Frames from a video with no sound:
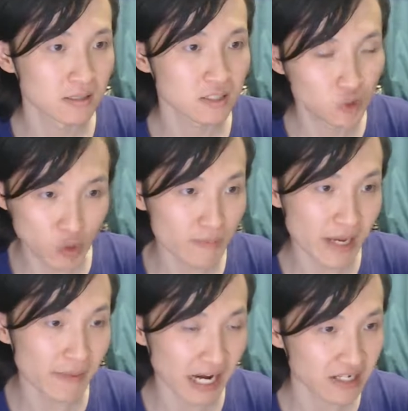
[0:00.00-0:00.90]
最
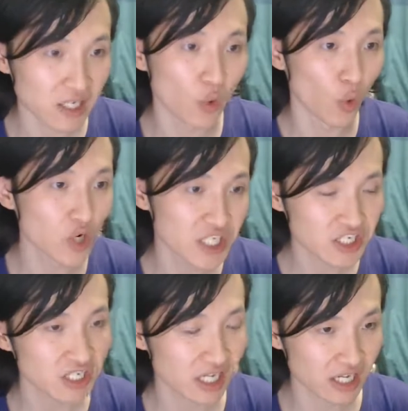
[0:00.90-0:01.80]
背叛人的活生
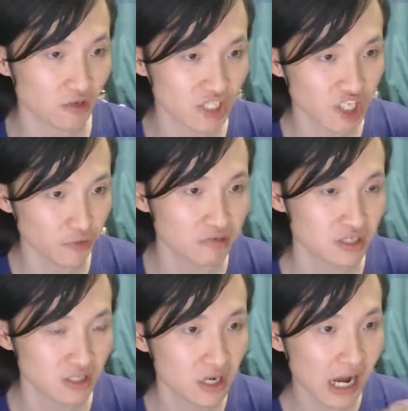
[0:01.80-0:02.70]
生的那种求
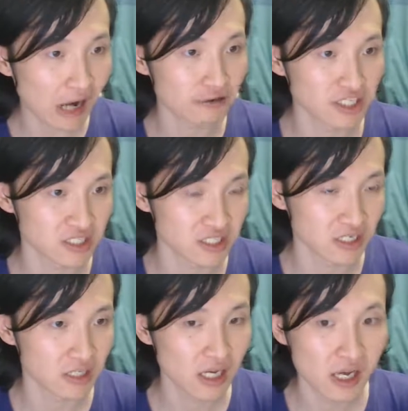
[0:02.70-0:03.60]
知好奇
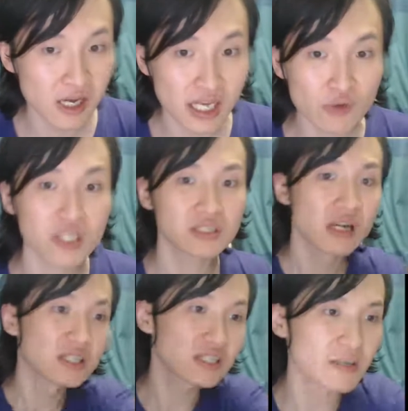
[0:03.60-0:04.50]
心。因为
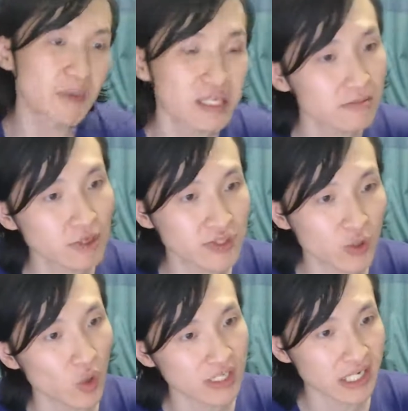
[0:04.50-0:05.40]
你凭什么有这个
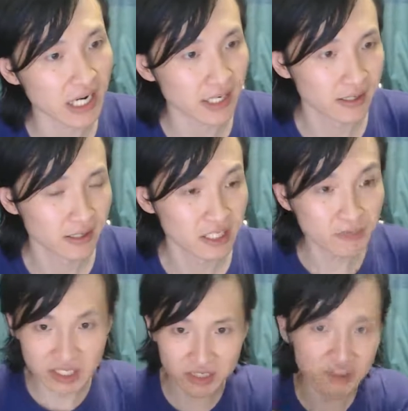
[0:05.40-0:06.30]
框架？你
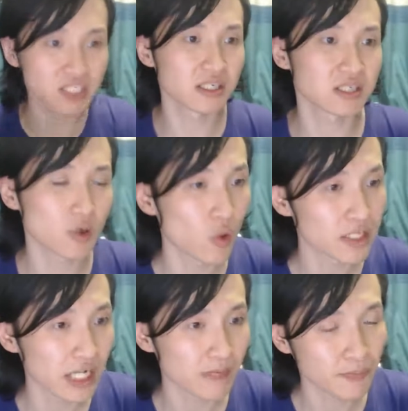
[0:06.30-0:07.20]
凭什么设立这个框
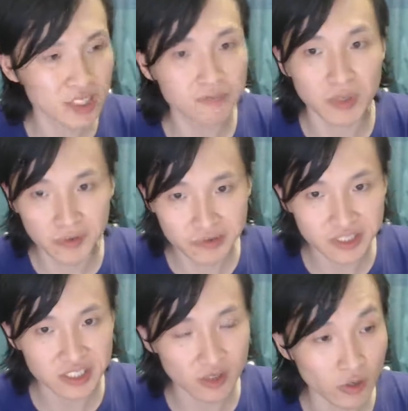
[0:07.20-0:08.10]
架？凭什么凭空设
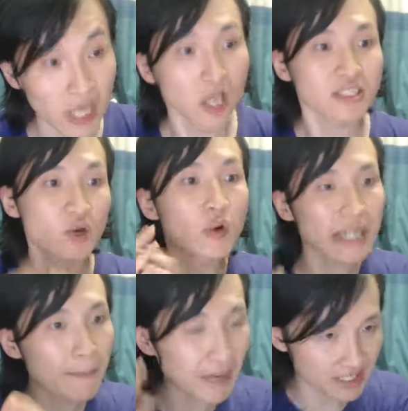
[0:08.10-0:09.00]
立这个框？这个框
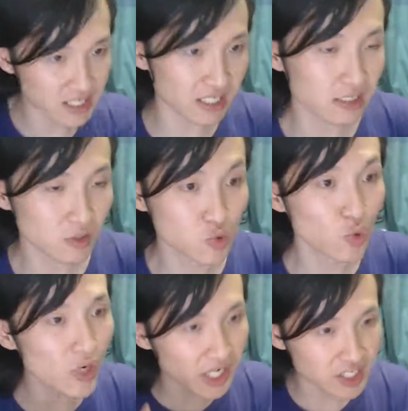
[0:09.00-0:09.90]
架本身
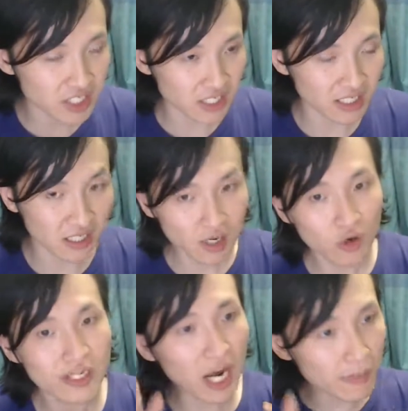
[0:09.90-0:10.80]
如何设立？
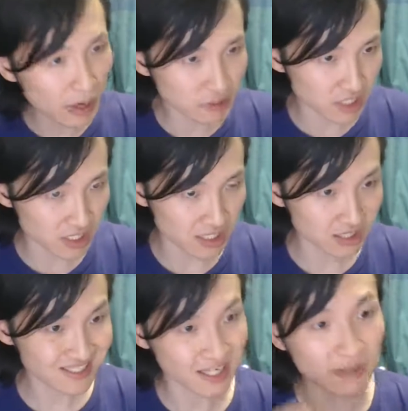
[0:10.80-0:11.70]
要不要设立？
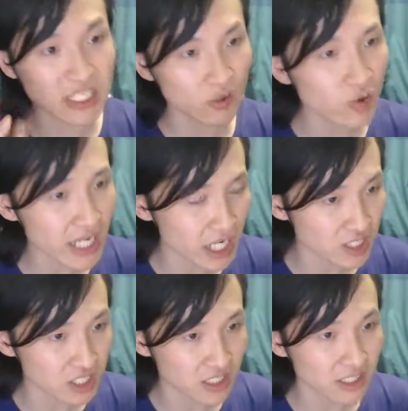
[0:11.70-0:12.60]
什么情况下要
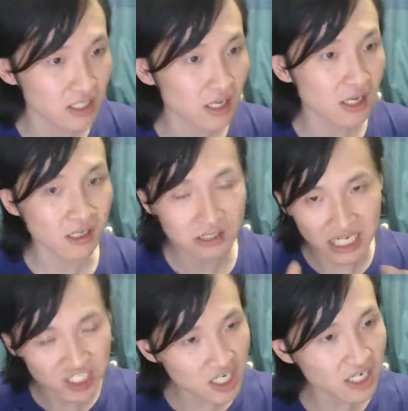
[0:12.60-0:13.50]
设立？它
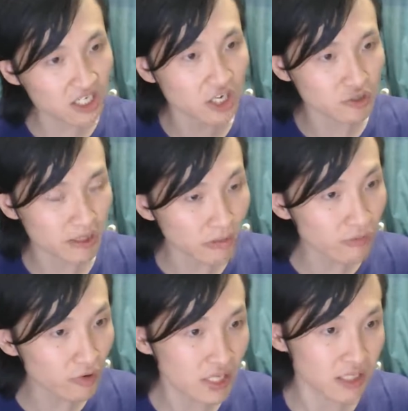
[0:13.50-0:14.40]
设立有什么
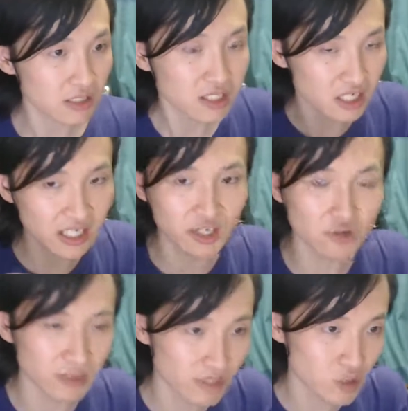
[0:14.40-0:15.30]
目的？设立有
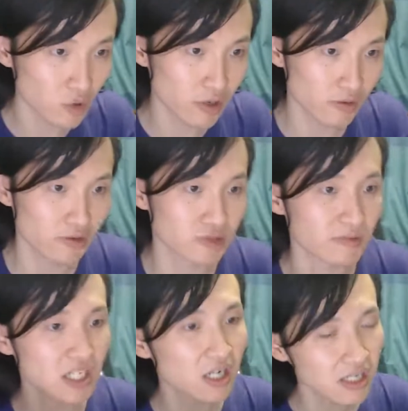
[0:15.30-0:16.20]
什么作用？有什
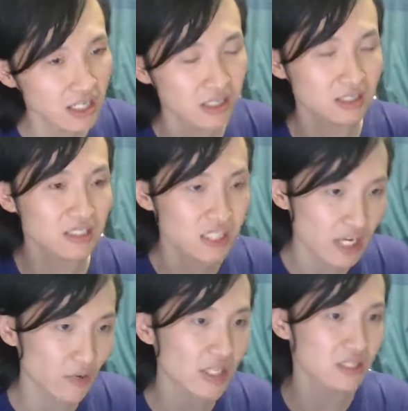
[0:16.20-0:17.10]
么特定的些
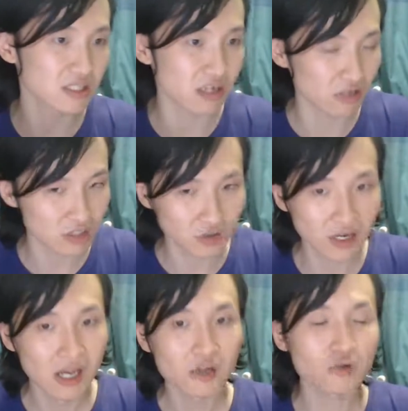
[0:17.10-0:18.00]
微的小的作用？
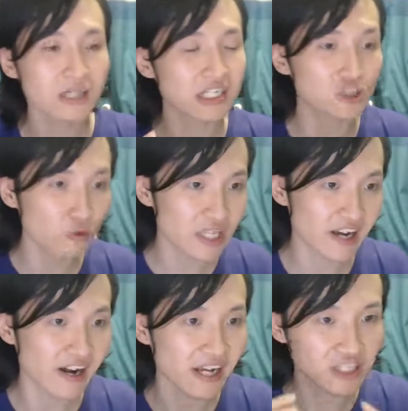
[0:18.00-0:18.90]
如果它总体
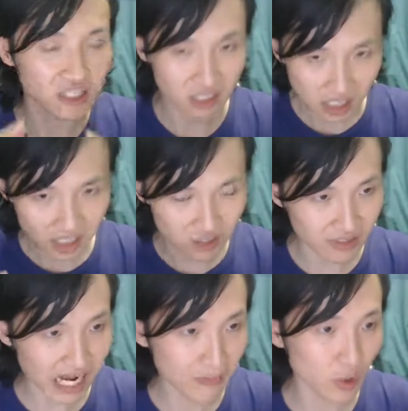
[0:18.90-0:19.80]
而言是一种
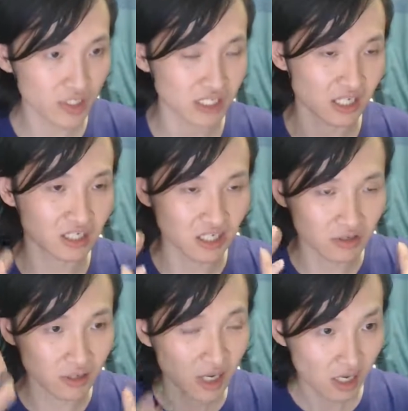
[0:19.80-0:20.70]
压迫性的，是一
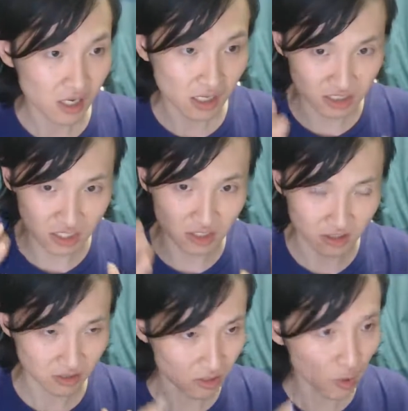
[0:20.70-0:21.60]
种啊，是一
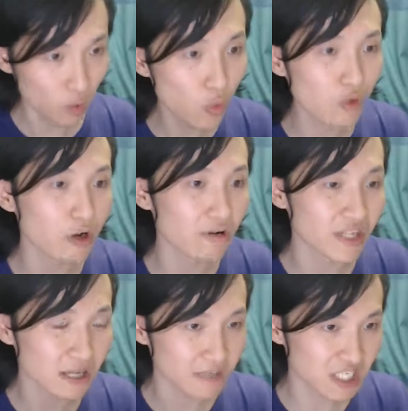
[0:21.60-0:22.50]
种糊弄人
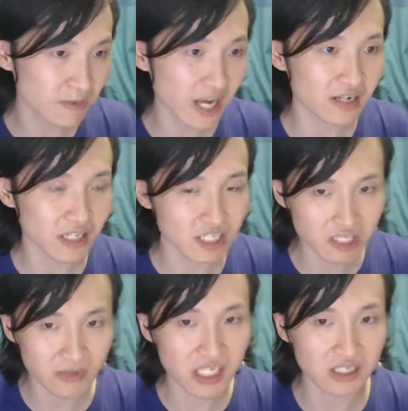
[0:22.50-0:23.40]
的、欺骗人的、
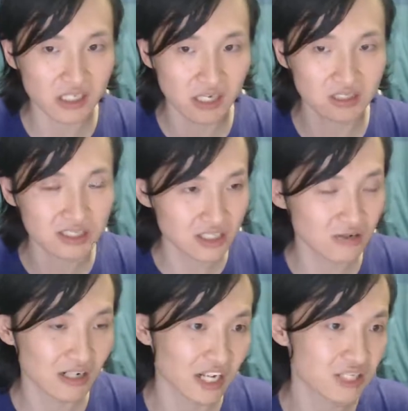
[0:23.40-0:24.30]
欺骗性的，是一
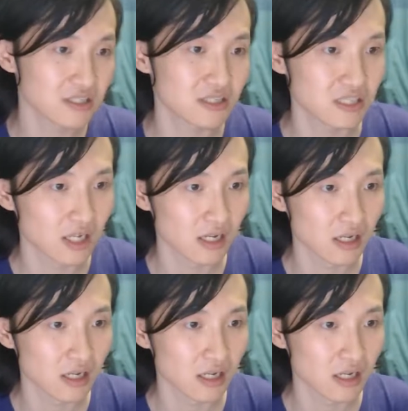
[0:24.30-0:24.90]
种临时性的，